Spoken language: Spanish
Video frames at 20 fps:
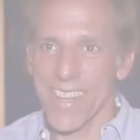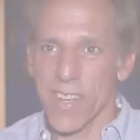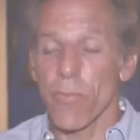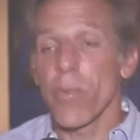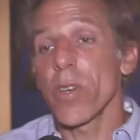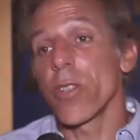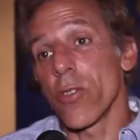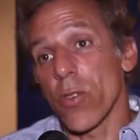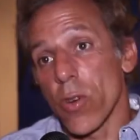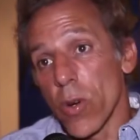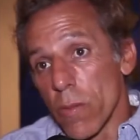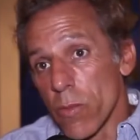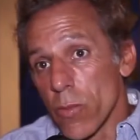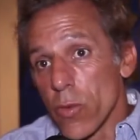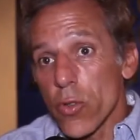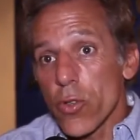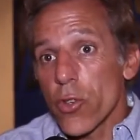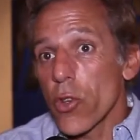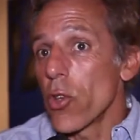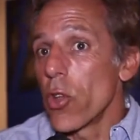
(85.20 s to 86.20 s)
bueno, con
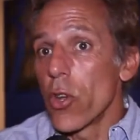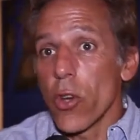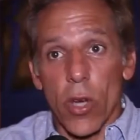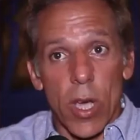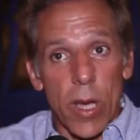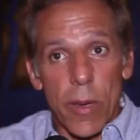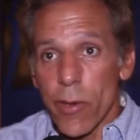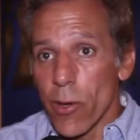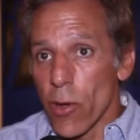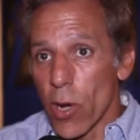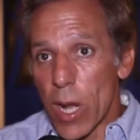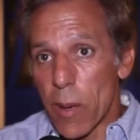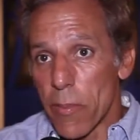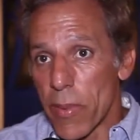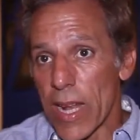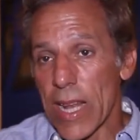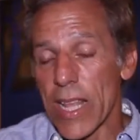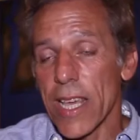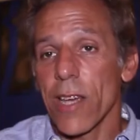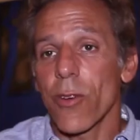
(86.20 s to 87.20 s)
mucho de lo que vio en la
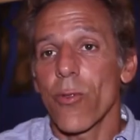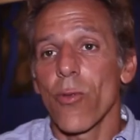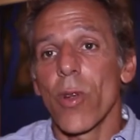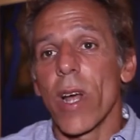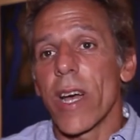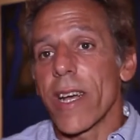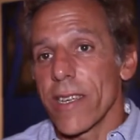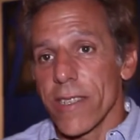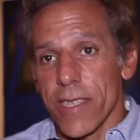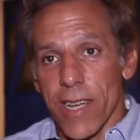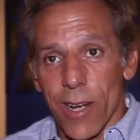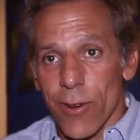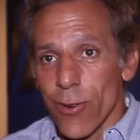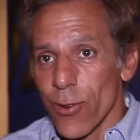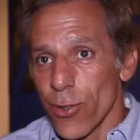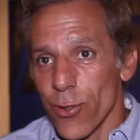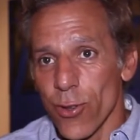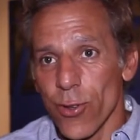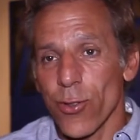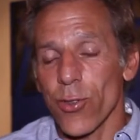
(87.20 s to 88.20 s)
película, que ya
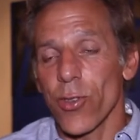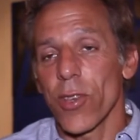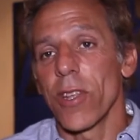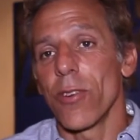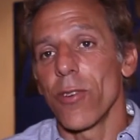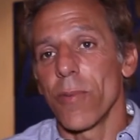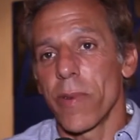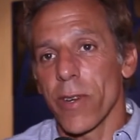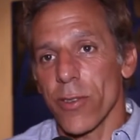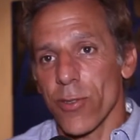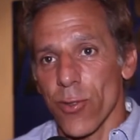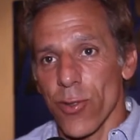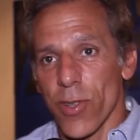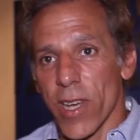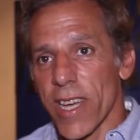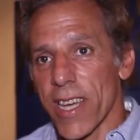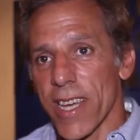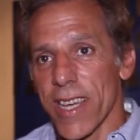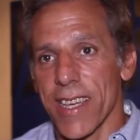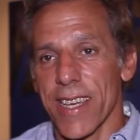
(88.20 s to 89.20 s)
conoce de los
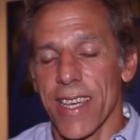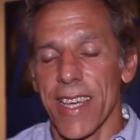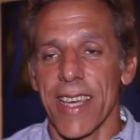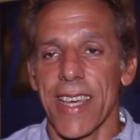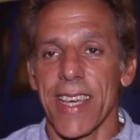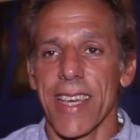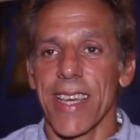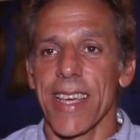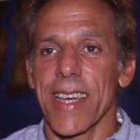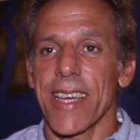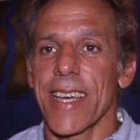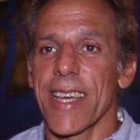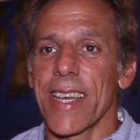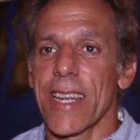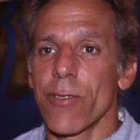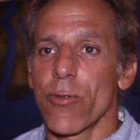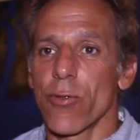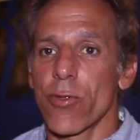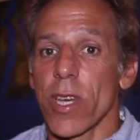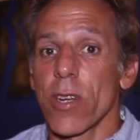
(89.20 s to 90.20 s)
personajes que,
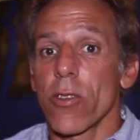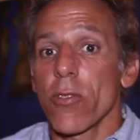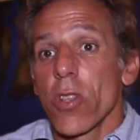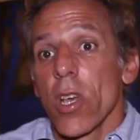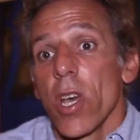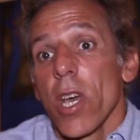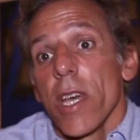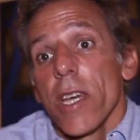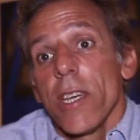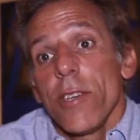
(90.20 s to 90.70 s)
le gustaron,